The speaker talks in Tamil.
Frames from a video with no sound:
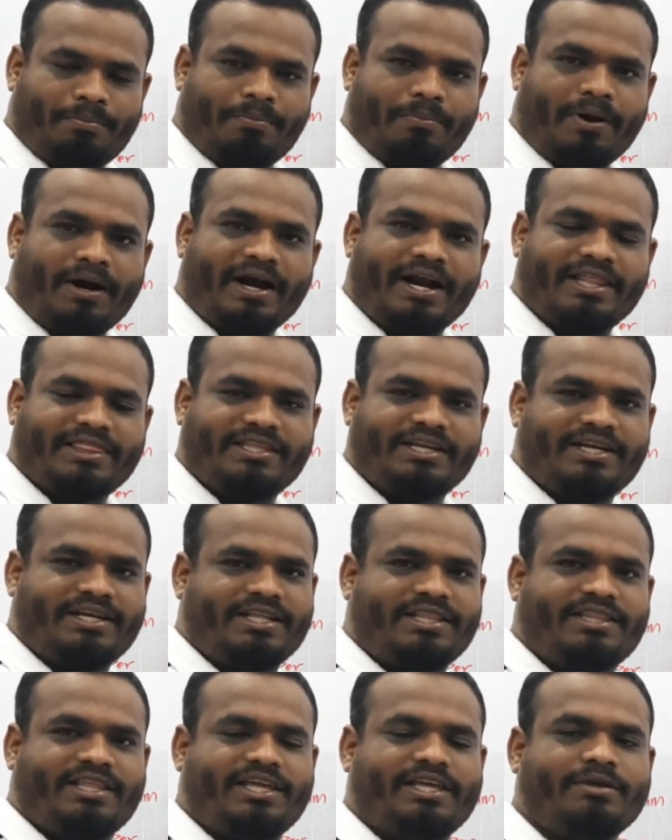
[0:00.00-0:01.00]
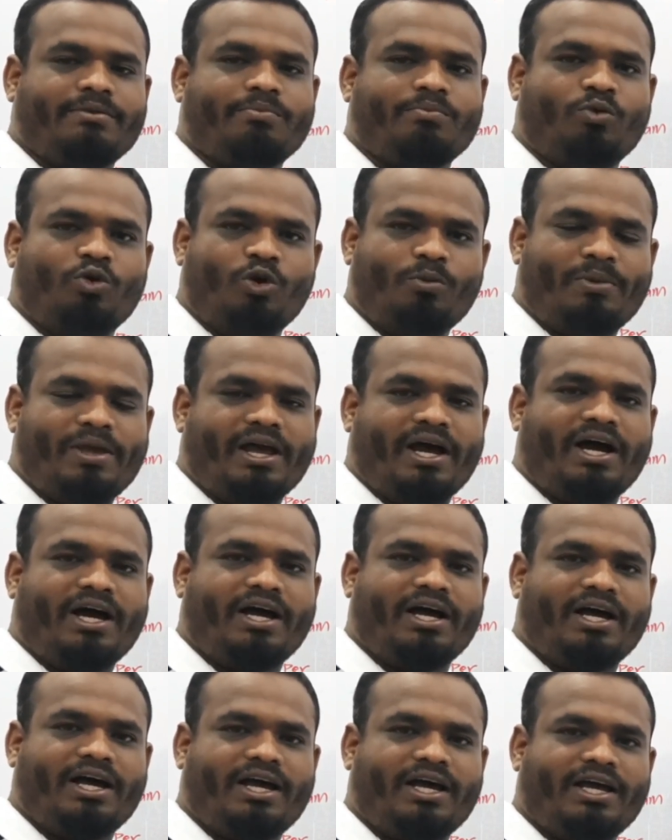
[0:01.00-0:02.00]
பாடத்திட்டத்தை முழுமையாக
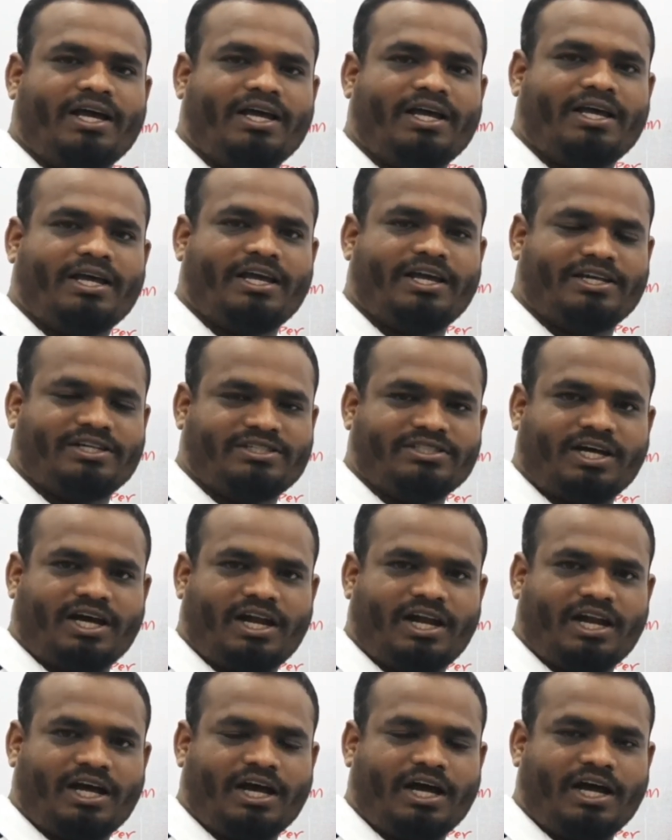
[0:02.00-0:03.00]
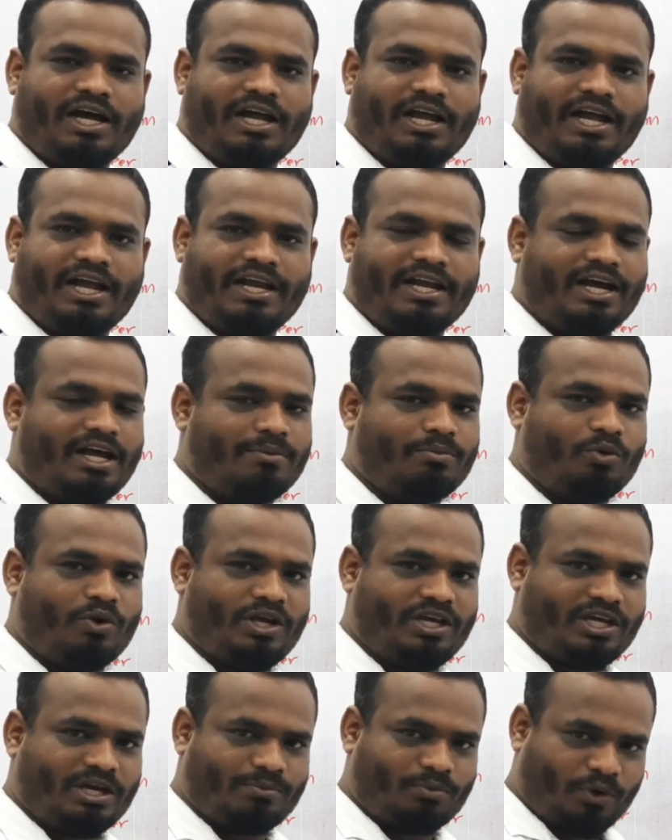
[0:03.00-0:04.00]
இன்ஷா அல்லா என்னால்
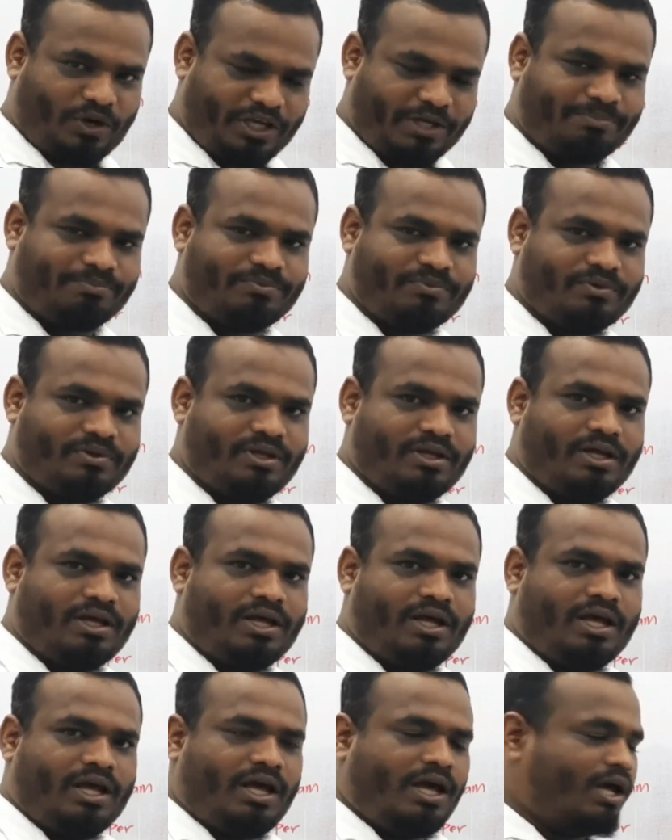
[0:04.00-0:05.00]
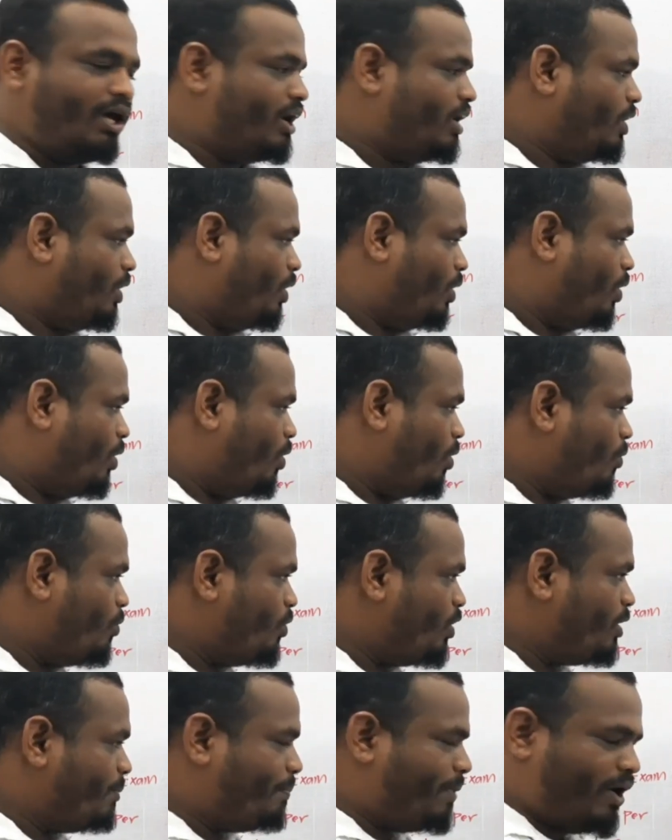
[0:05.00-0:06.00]
முடிக்க முடியும்
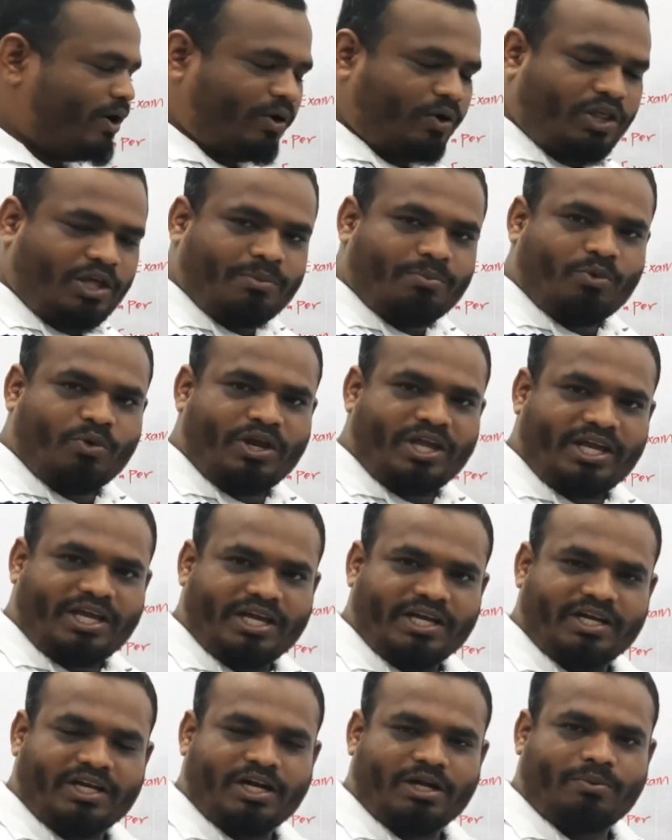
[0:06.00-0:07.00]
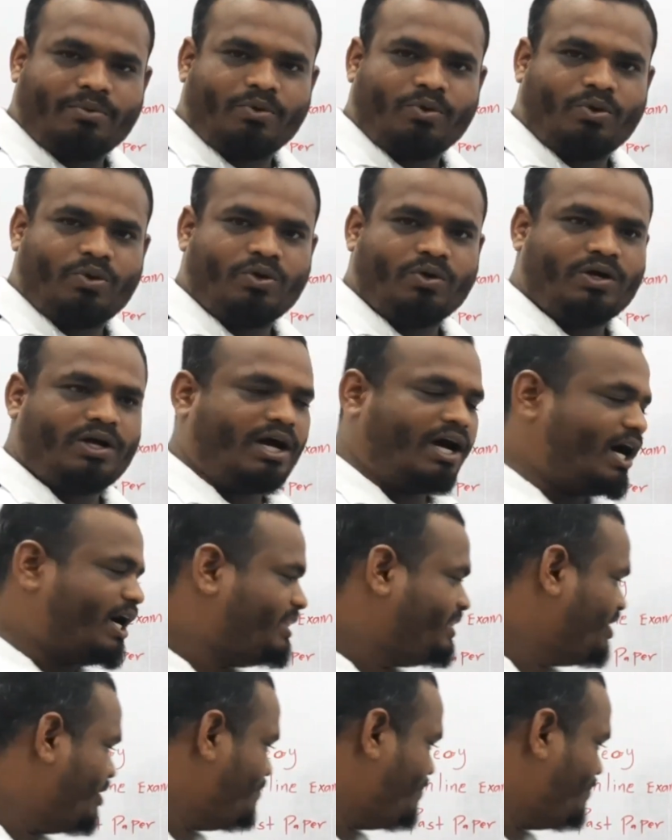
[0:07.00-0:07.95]
ஒவ்வொரு பகுதி முடிக்கின்ற போது அந்த